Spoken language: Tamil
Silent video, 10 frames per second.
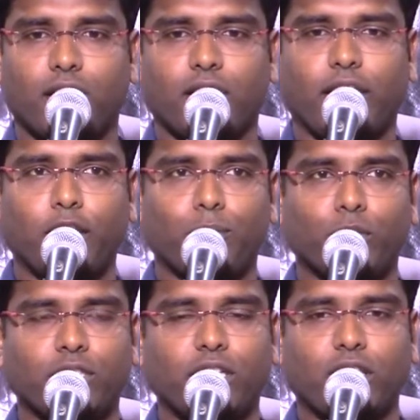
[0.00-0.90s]
கையை
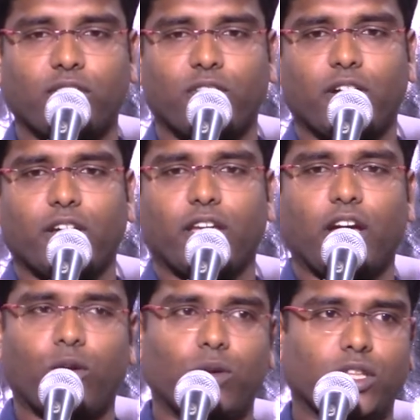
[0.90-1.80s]
பிடிச்சிட்டு அந்த
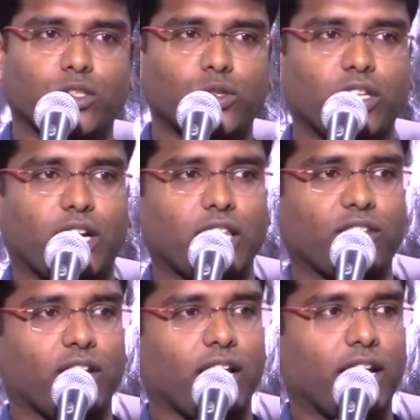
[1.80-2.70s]
யாக குண்டத்தை சுற்றி
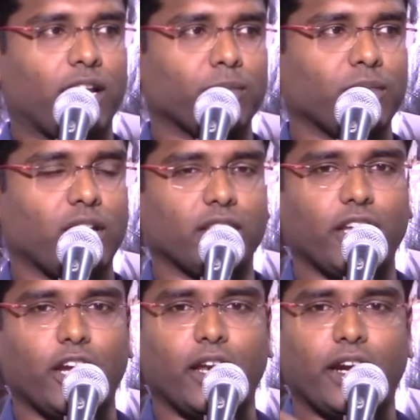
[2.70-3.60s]
நடந்து வராங்கல்ல
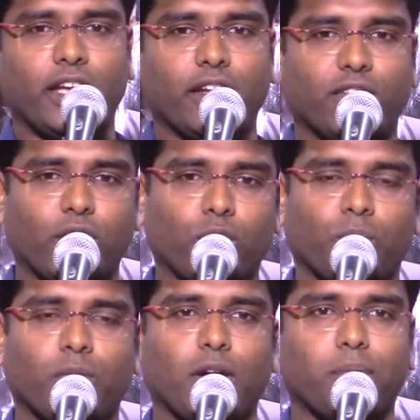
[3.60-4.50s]
ஏழு அடி
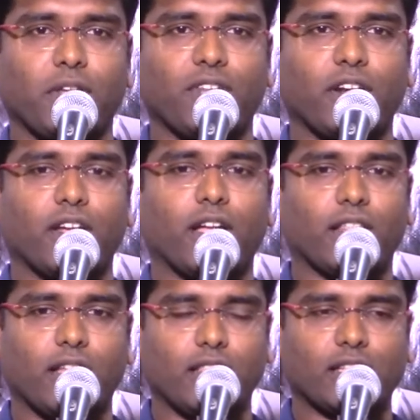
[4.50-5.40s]
வைக்கணும் அப்படி வர
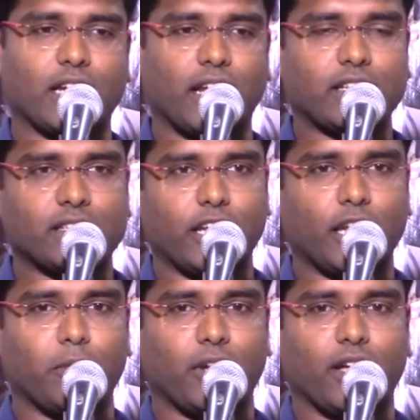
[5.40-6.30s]
அது அந்த சடங்கு
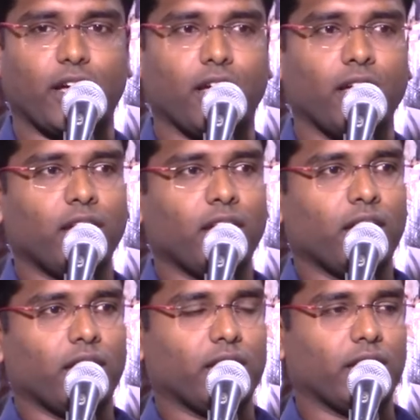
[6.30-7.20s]
செய்யலை அப்படின்னா
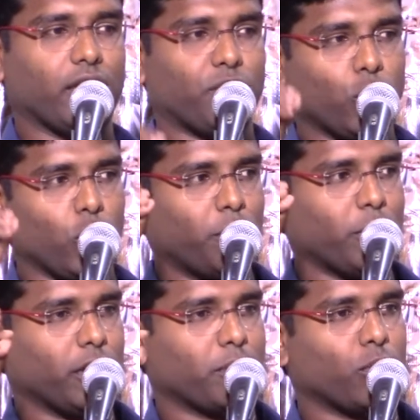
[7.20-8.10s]
நீங்கள் எவ்வளோ
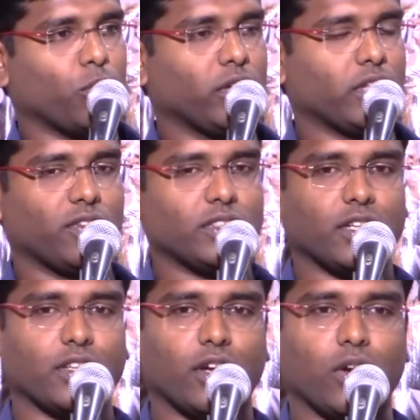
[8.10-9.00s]
பெரிய புரோகிதர்
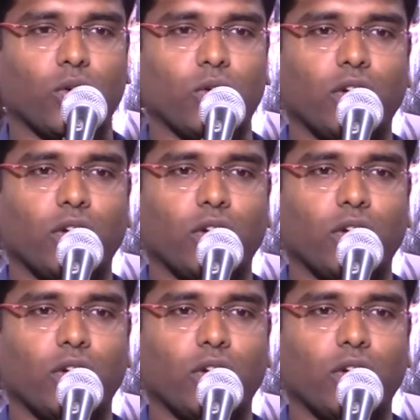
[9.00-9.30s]
வச்சுருந்தாலும்